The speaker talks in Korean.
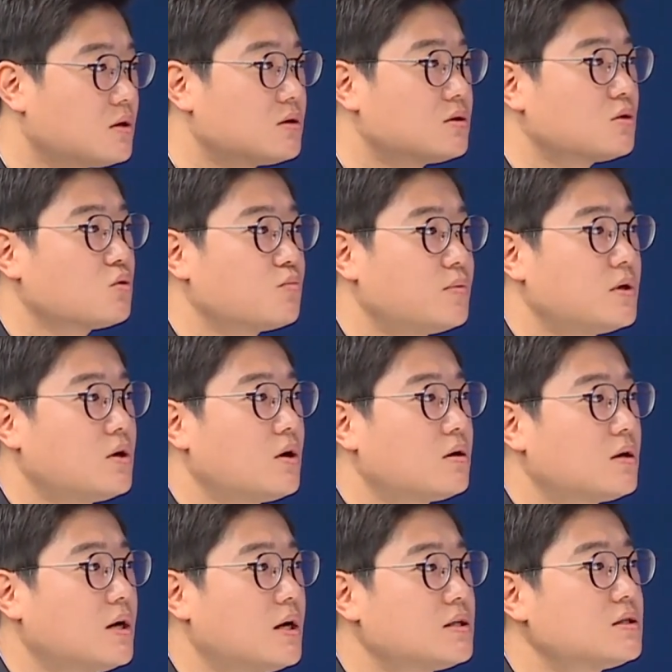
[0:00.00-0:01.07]
의견들을 네.
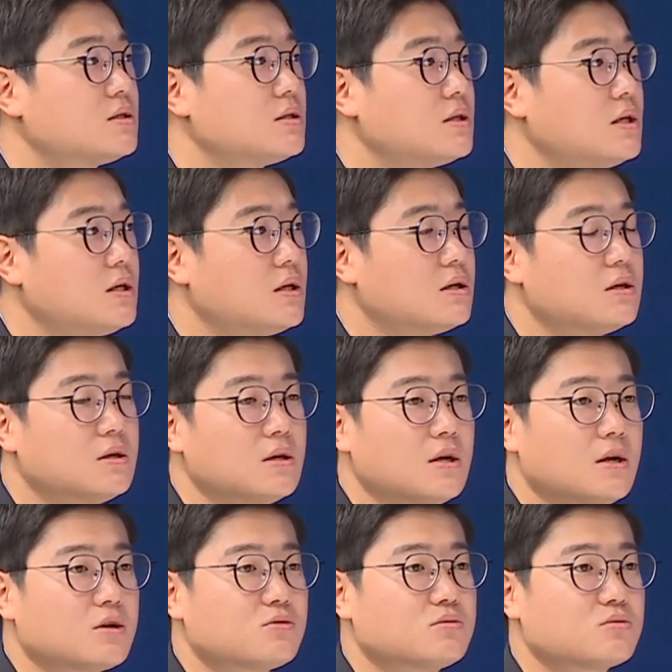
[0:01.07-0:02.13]
피력을 했으니
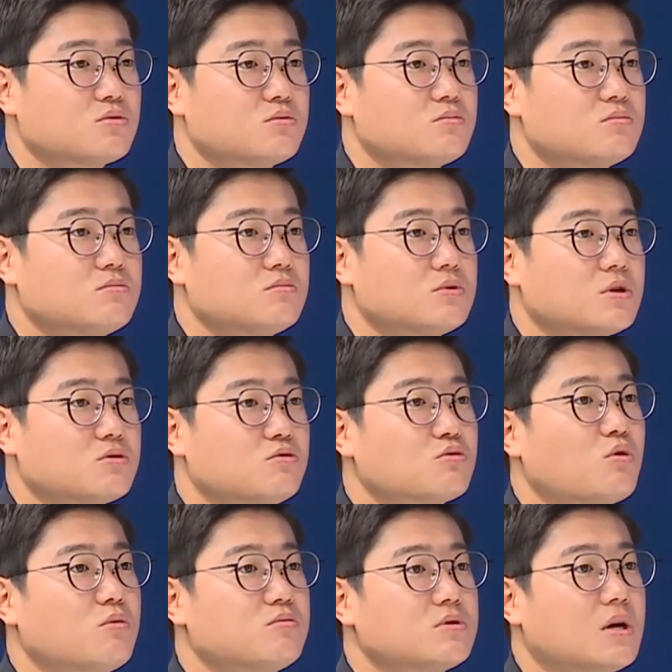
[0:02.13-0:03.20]
좀 이제
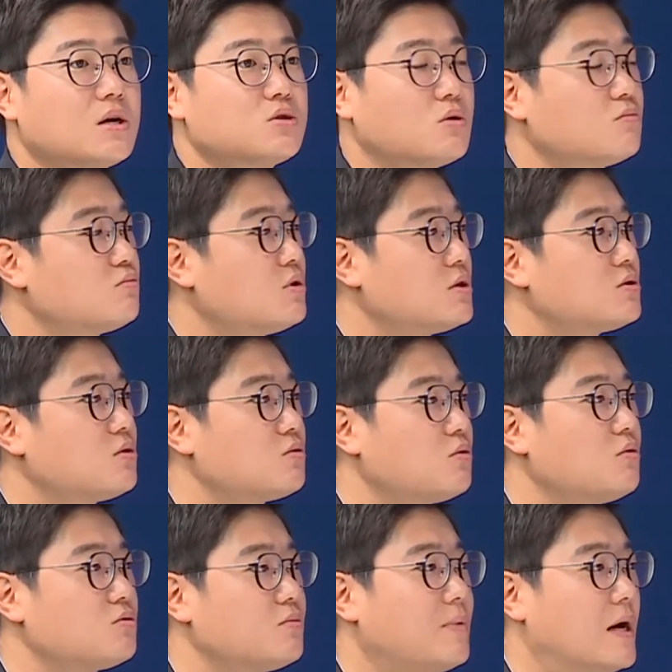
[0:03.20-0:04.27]
국토부나 정부에서도 좀 음.